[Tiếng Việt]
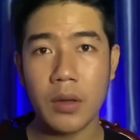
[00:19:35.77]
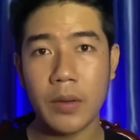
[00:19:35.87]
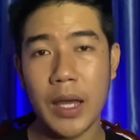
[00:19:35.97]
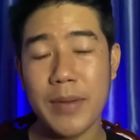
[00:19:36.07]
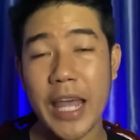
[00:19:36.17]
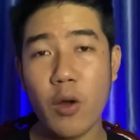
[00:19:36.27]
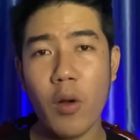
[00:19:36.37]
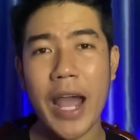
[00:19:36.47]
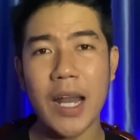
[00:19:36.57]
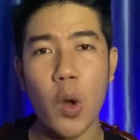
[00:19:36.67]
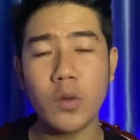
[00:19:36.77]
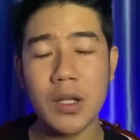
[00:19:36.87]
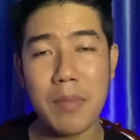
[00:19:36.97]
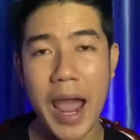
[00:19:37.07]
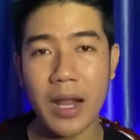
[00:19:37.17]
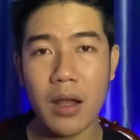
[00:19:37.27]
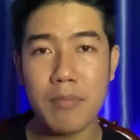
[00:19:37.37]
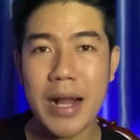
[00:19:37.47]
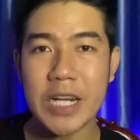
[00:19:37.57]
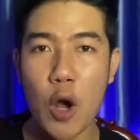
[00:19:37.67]
Khi mà thấy con gà luộc trên bàn
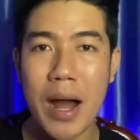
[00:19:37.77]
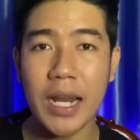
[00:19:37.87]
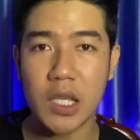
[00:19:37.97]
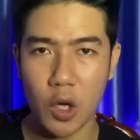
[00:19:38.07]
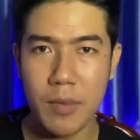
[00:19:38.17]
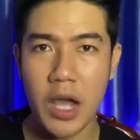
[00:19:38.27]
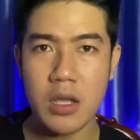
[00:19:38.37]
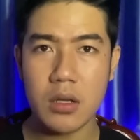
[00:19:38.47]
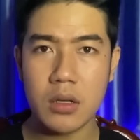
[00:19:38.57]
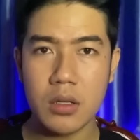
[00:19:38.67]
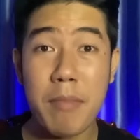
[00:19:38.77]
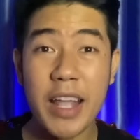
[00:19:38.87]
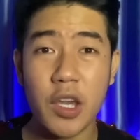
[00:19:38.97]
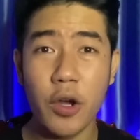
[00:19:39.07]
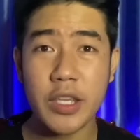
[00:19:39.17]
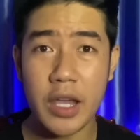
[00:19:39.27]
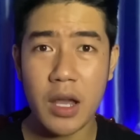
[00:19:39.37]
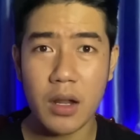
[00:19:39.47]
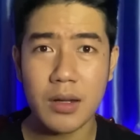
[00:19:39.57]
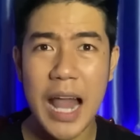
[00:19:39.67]
bắt đầu bà là chửi bới. Bà chửi chị
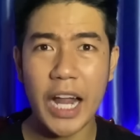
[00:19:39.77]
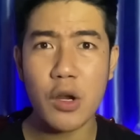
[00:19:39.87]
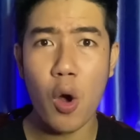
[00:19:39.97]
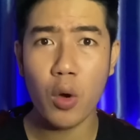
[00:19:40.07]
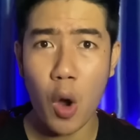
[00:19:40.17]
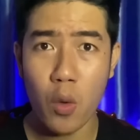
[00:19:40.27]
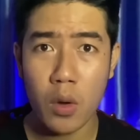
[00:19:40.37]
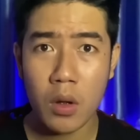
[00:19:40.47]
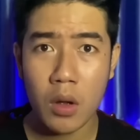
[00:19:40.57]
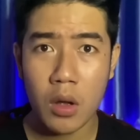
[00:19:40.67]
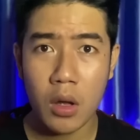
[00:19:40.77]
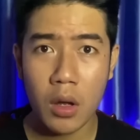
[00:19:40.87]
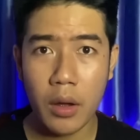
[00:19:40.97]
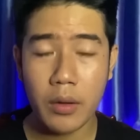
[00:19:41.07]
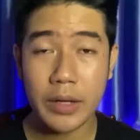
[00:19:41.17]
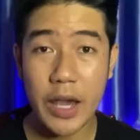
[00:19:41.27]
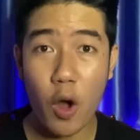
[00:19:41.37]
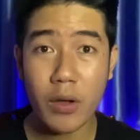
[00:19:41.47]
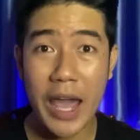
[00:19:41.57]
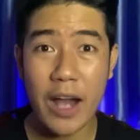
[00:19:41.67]
là cái đồ ngu. Cái
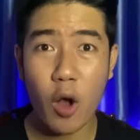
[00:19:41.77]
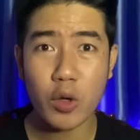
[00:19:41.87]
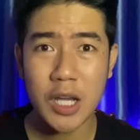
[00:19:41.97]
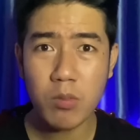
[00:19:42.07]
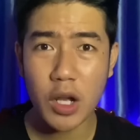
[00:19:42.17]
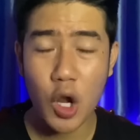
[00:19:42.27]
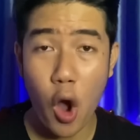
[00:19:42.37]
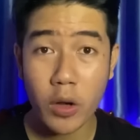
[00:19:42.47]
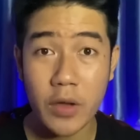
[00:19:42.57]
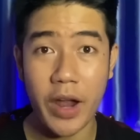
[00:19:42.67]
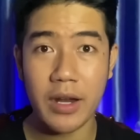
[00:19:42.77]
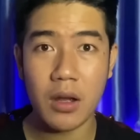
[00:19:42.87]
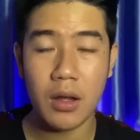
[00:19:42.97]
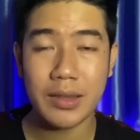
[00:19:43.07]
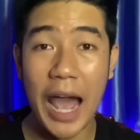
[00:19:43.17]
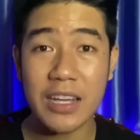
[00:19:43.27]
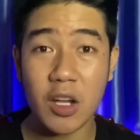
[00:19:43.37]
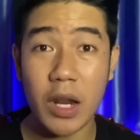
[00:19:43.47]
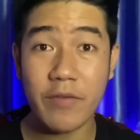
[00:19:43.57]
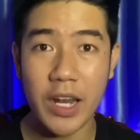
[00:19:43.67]
con gà còn sống nó ngon như vậy đó, tại
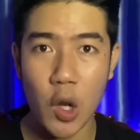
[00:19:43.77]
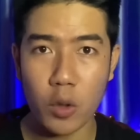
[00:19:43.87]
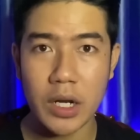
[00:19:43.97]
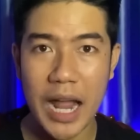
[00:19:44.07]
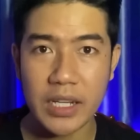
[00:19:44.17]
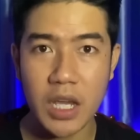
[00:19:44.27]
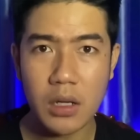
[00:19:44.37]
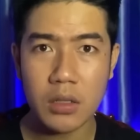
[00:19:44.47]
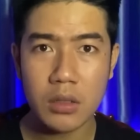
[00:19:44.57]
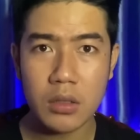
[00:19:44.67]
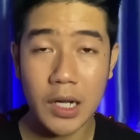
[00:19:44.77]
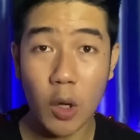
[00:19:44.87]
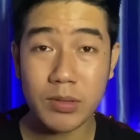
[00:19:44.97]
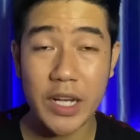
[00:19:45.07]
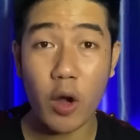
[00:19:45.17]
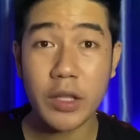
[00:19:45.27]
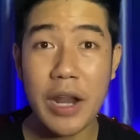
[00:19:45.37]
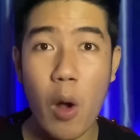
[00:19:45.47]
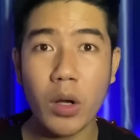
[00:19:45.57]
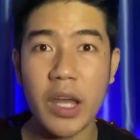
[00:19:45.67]
sao lại phải luộc lên ăn chứ? Lúc này nói tới
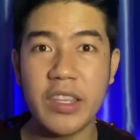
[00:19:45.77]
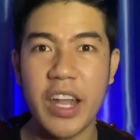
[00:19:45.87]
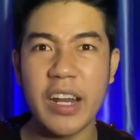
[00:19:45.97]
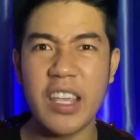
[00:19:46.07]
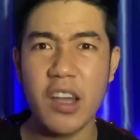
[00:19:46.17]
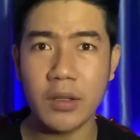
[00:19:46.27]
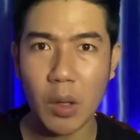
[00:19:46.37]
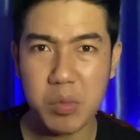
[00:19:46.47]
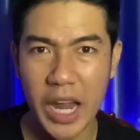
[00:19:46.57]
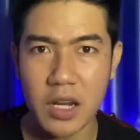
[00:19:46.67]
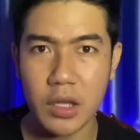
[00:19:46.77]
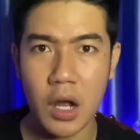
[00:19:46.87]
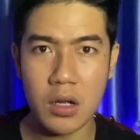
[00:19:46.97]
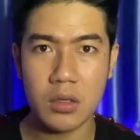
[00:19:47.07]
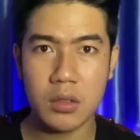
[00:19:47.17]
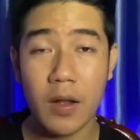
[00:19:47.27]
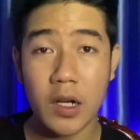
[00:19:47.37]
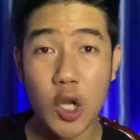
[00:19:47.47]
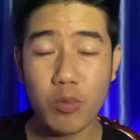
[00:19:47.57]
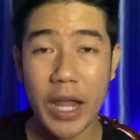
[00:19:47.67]
đâu thì chị này dựng tóc gáy lên tới đó.
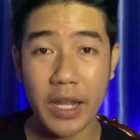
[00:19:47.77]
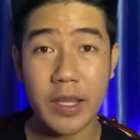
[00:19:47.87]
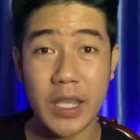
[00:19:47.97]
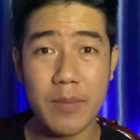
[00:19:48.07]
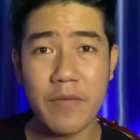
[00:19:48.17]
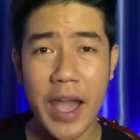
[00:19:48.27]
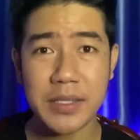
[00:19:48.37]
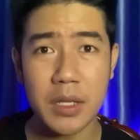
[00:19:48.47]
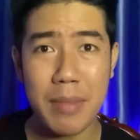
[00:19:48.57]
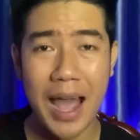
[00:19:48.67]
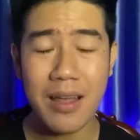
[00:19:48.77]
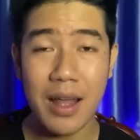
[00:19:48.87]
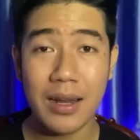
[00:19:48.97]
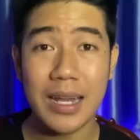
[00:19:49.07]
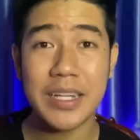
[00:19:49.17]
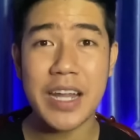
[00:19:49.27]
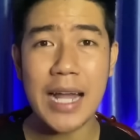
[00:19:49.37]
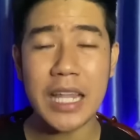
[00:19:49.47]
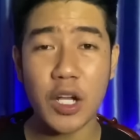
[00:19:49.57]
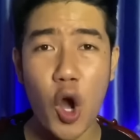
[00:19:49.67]
Lúc này thì chị mới van xin bà là
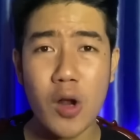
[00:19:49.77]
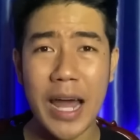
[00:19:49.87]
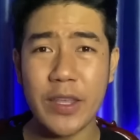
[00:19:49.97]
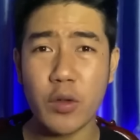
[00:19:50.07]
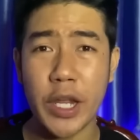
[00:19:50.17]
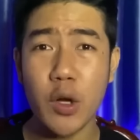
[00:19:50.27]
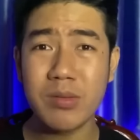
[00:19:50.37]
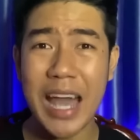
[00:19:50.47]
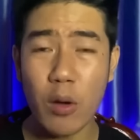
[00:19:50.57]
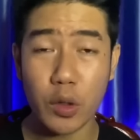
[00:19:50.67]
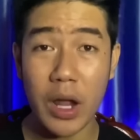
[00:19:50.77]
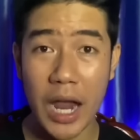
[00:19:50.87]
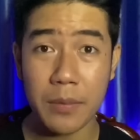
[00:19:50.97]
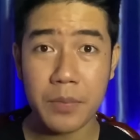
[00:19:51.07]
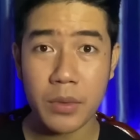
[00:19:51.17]
trả thằng con lại cho chị đút cháo cho nó ăn.